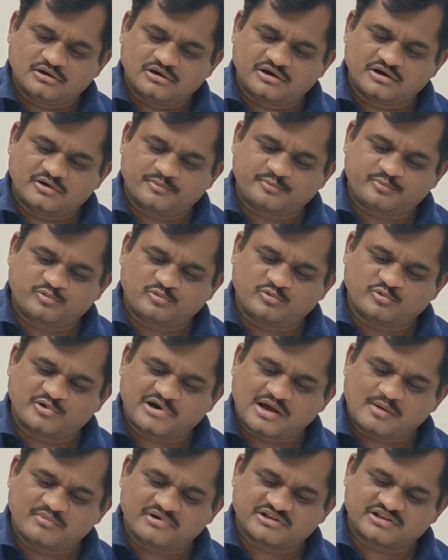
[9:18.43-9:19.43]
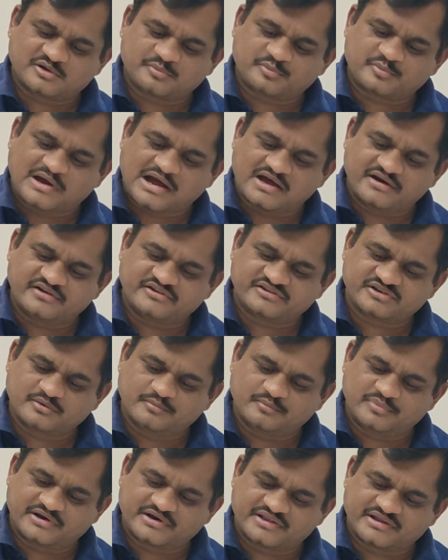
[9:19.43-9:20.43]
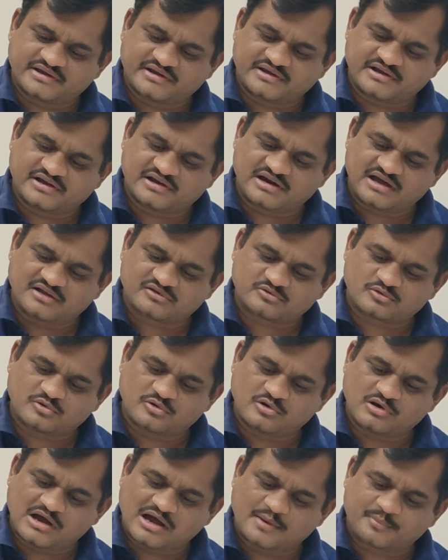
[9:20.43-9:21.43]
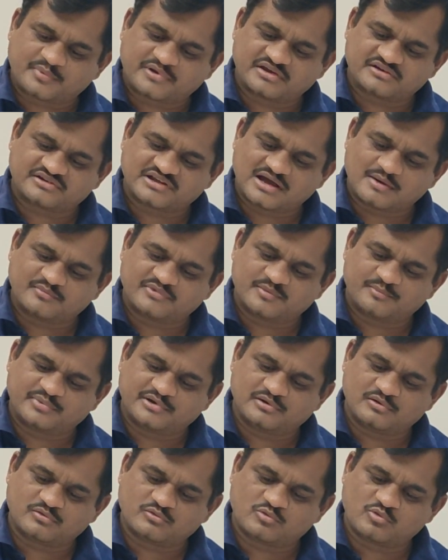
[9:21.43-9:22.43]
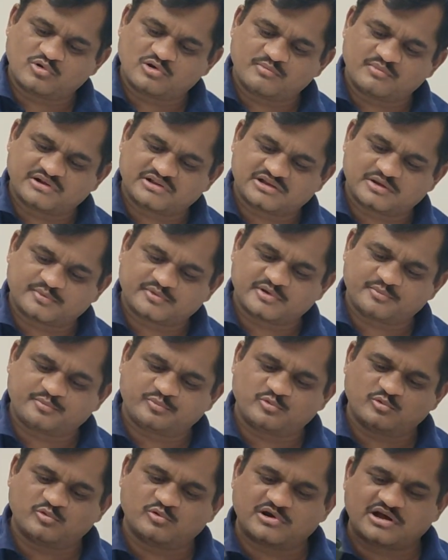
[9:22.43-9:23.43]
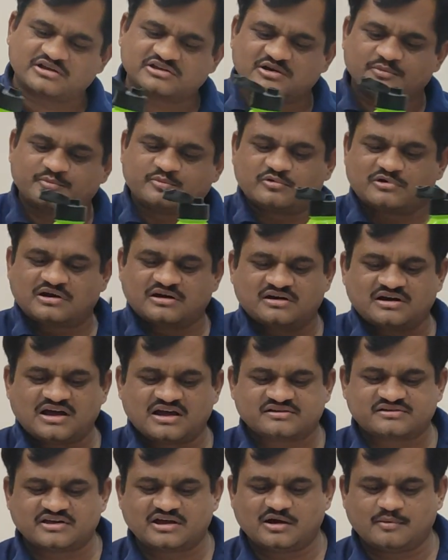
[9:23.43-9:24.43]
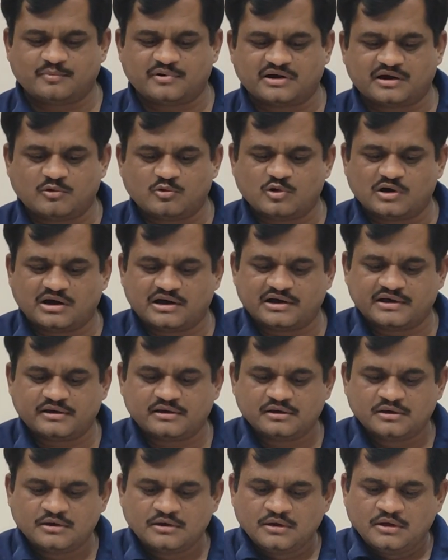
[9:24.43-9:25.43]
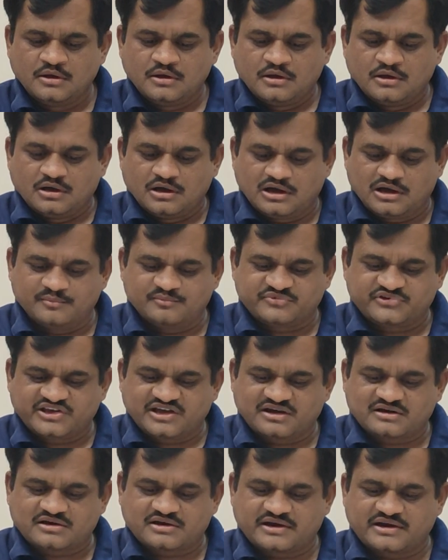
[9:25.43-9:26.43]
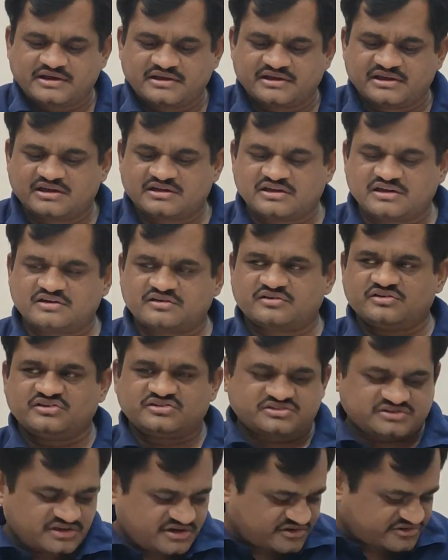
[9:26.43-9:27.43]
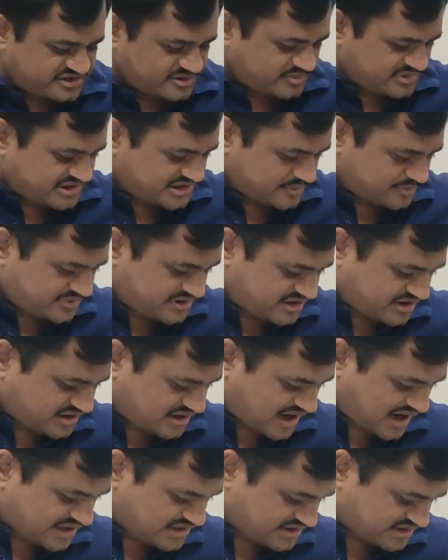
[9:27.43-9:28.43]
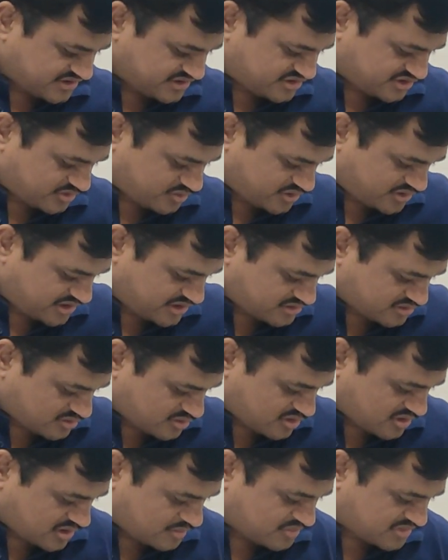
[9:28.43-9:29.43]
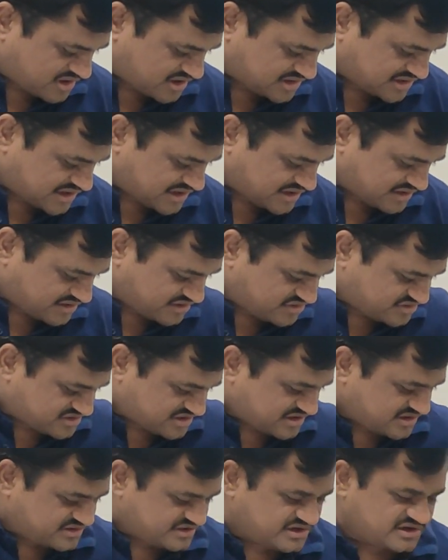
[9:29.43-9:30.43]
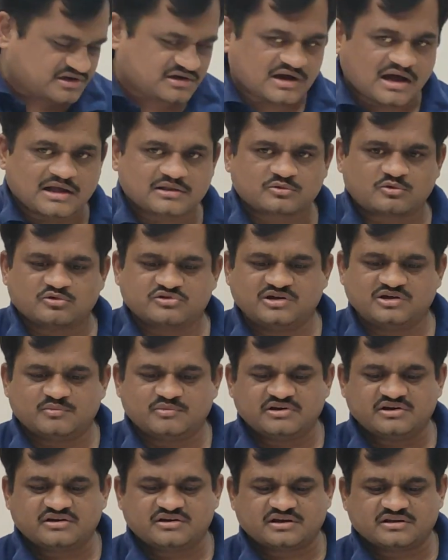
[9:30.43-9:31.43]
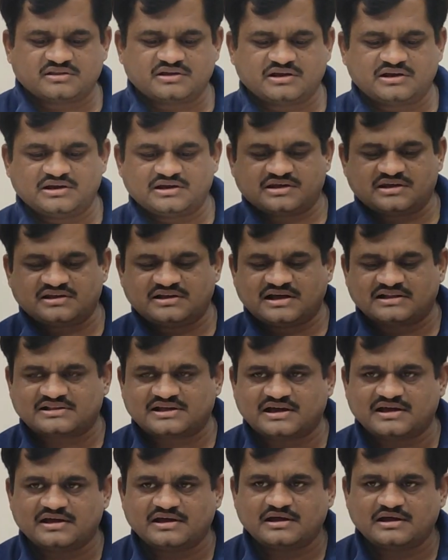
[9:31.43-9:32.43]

और पूरा मतलब पानी से हम भर देंगे गिलास को आपके सामने बिल्कुल मतलब कि पूरा सा पूरा गिलास यहाँ भरा हुआ है हम चेक करेंगे कि किस तरह से मतलब कि ये खाद की ज़रूरत को कम करता है किस तरह से ये खाद को ज़मीन के अंदर लेके जाता